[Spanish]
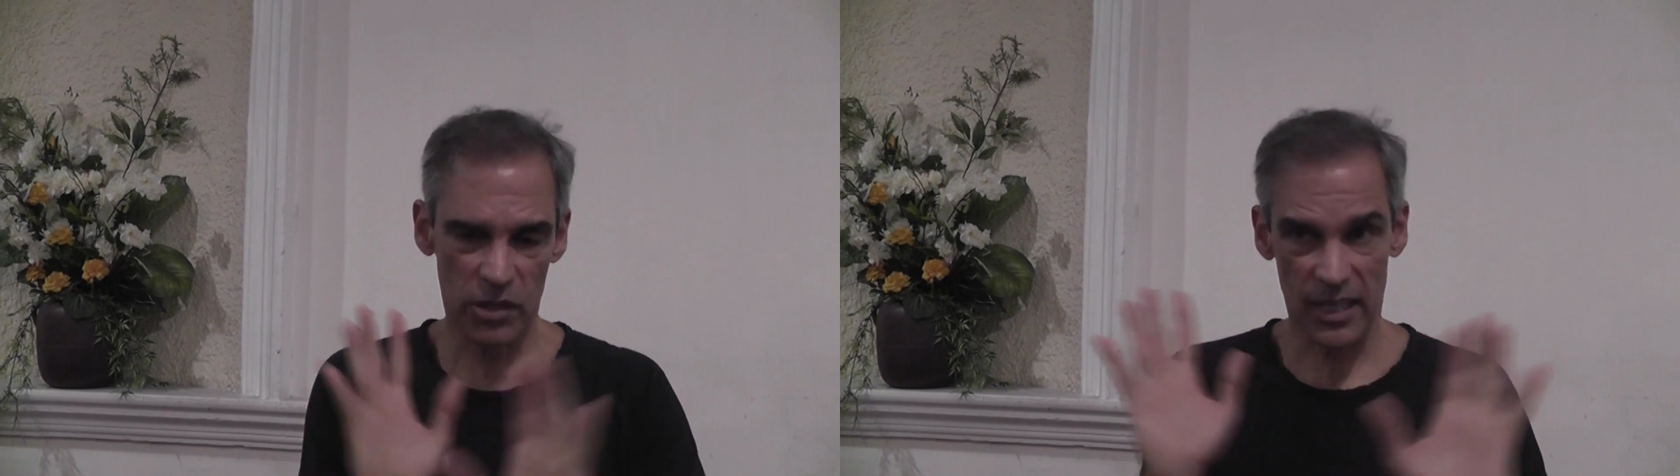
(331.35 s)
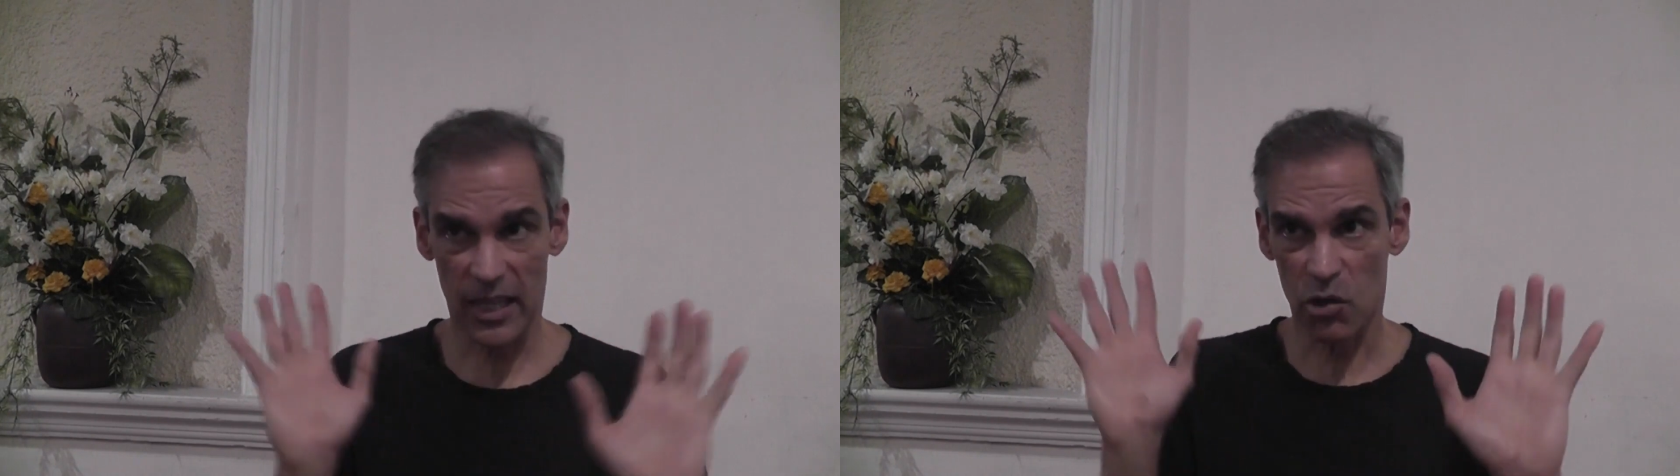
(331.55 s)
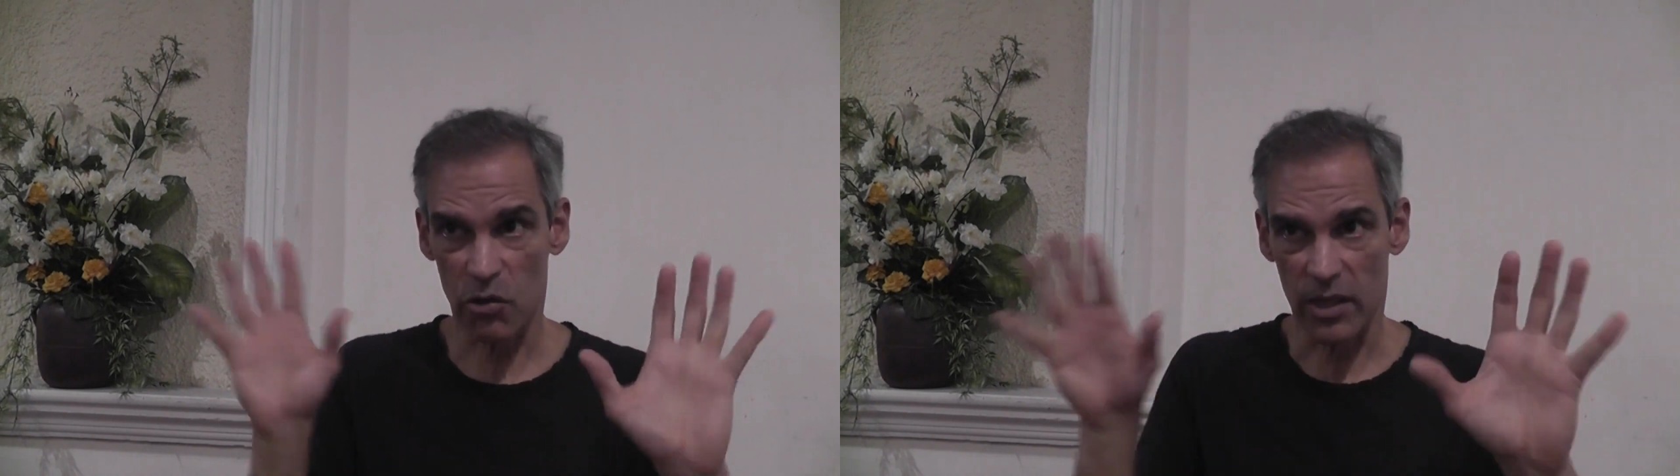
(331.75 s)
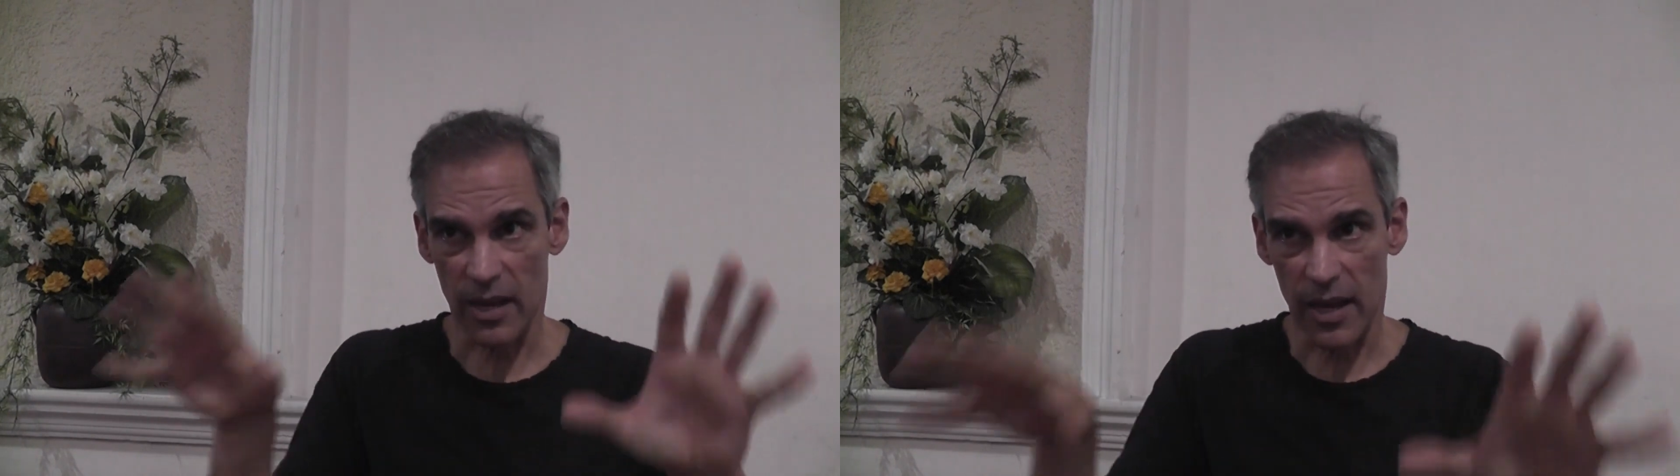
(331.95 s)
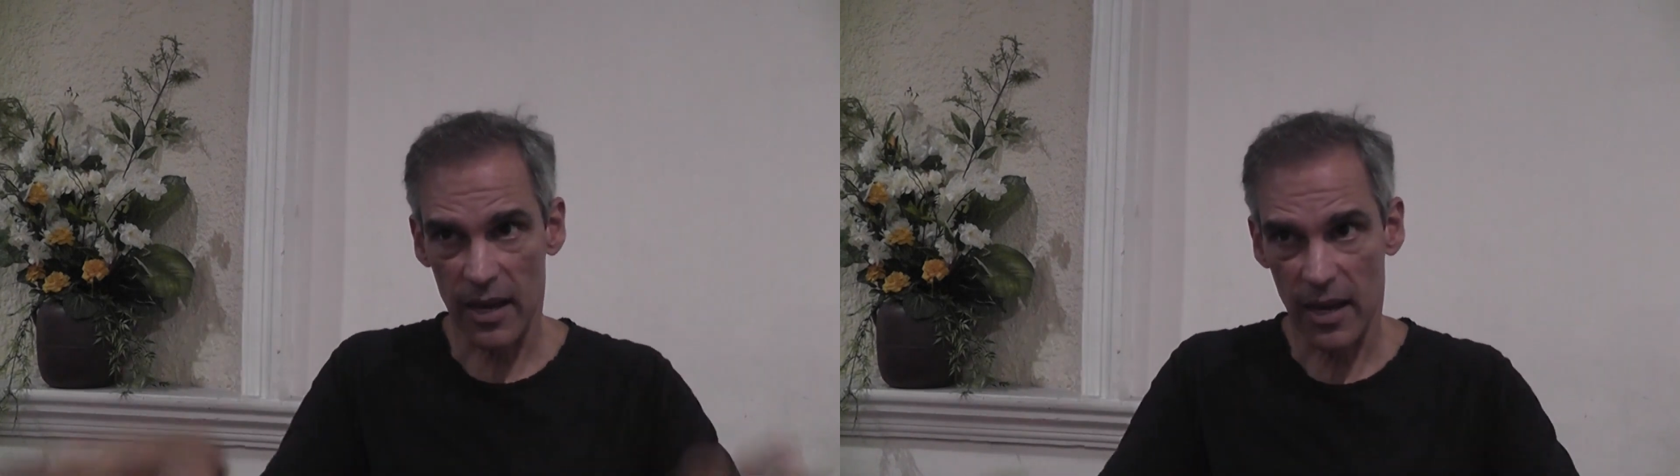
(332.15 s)
tratando de
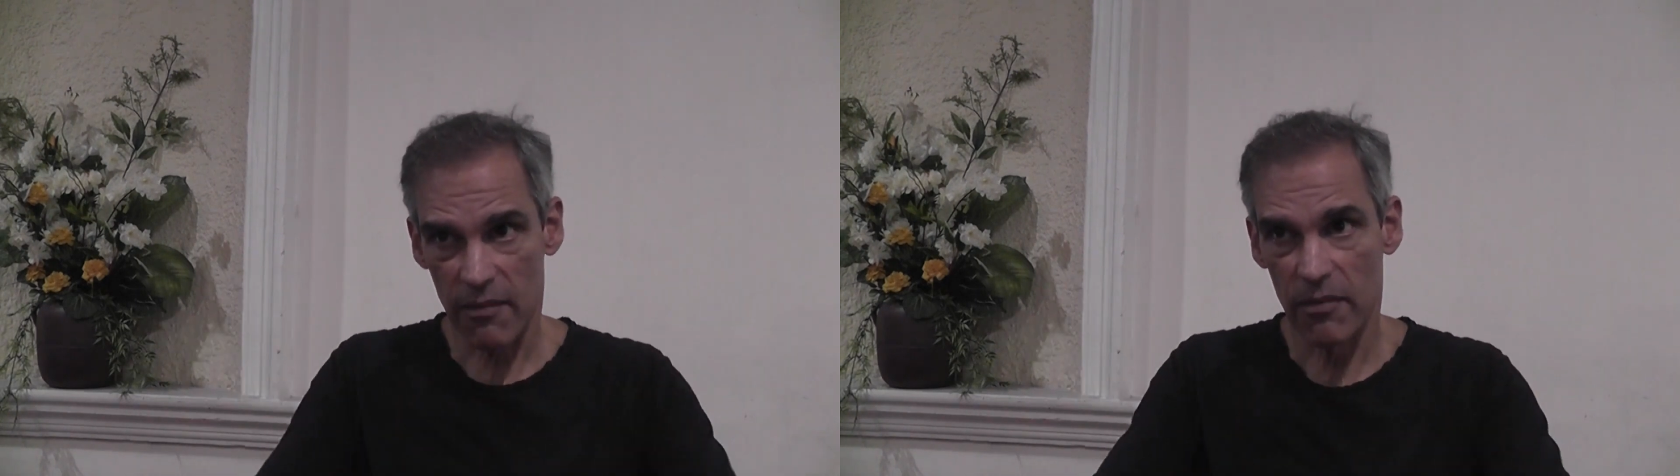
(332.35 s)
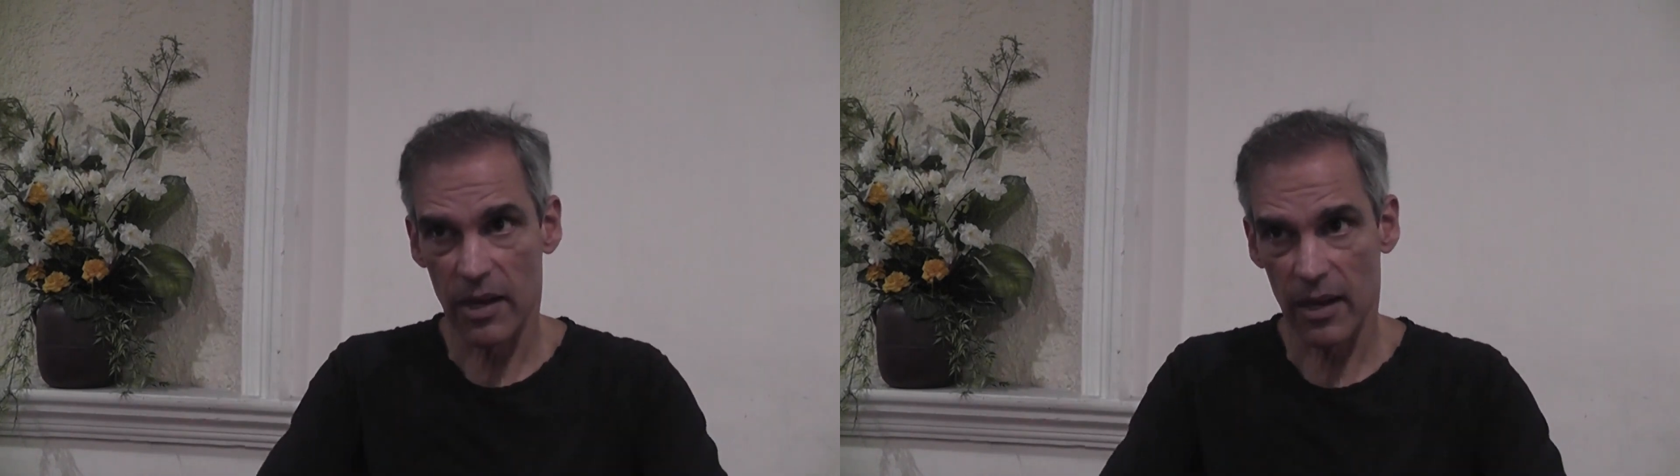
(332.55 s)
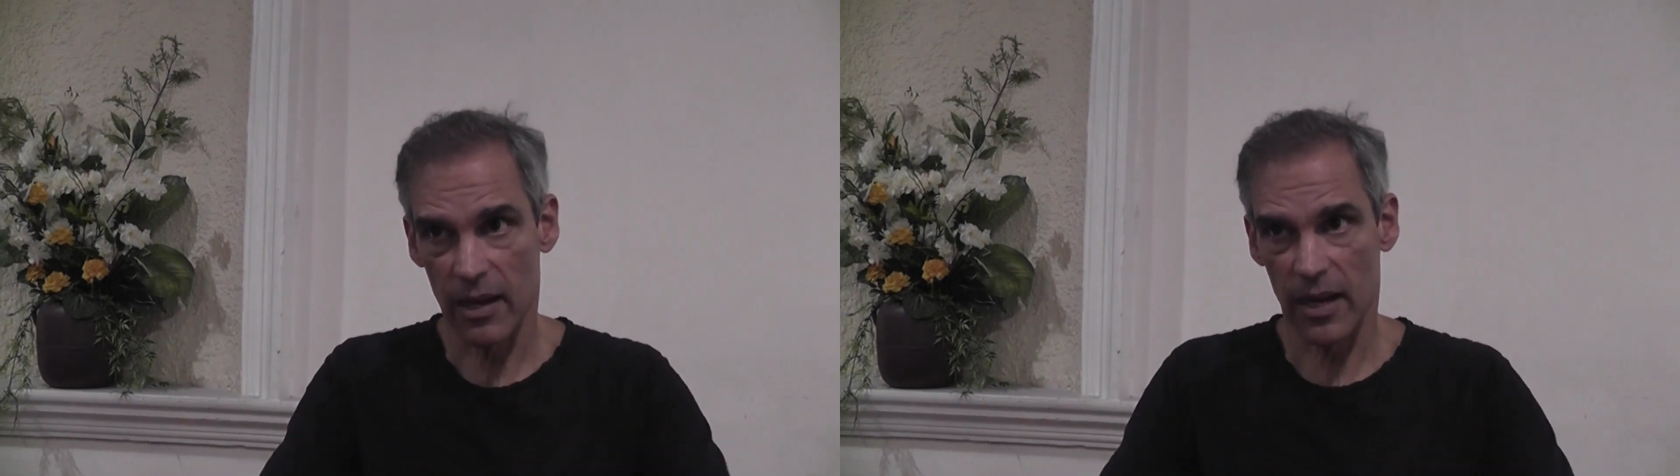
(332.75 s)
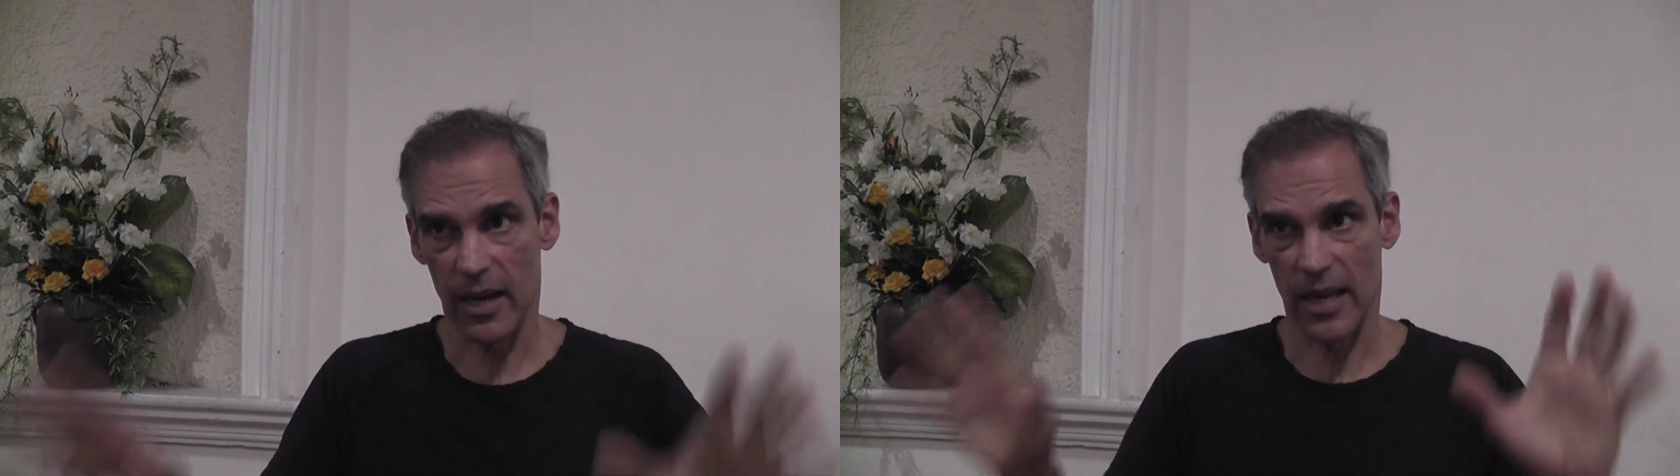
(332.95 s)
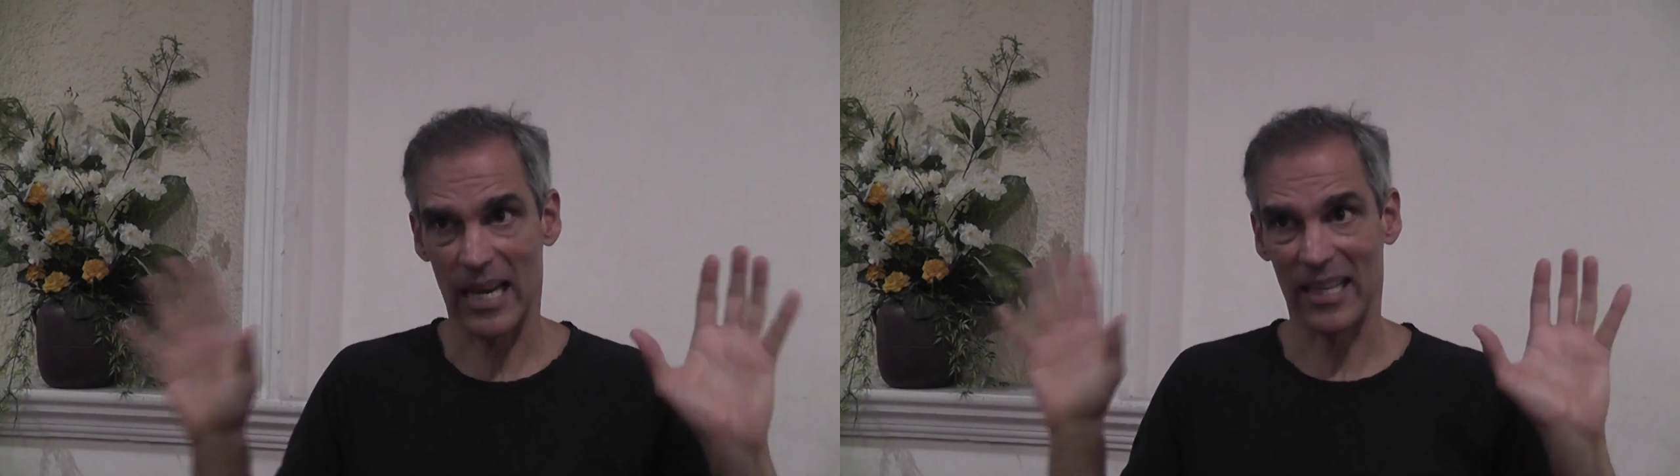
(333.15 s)
traer
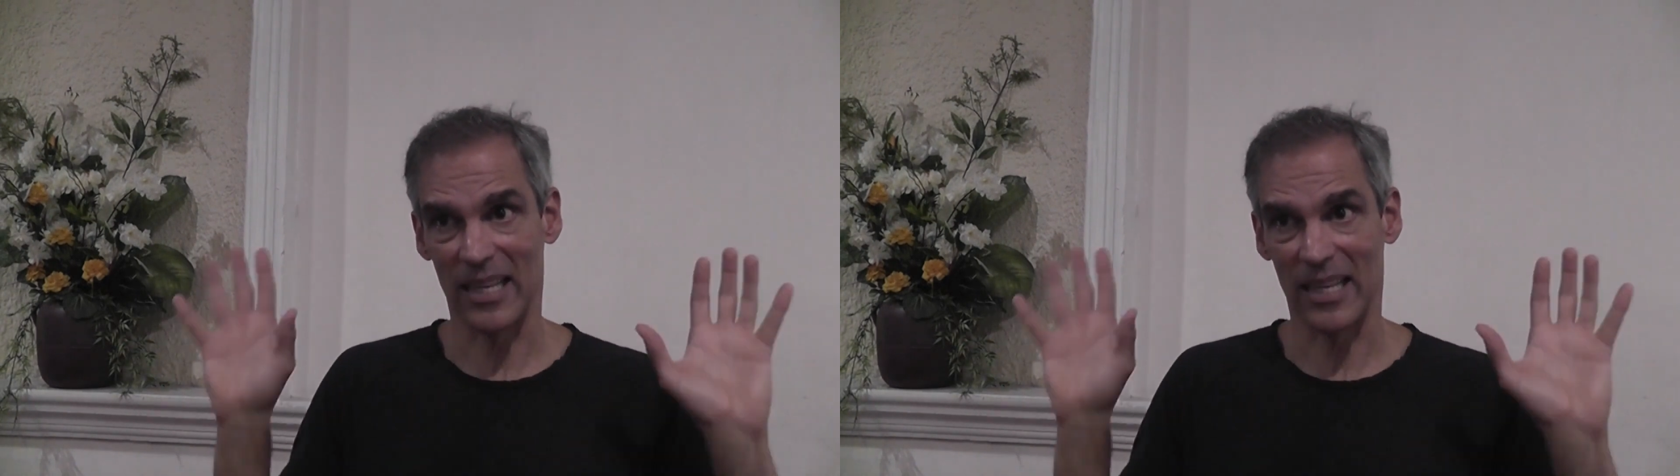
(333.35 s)
la,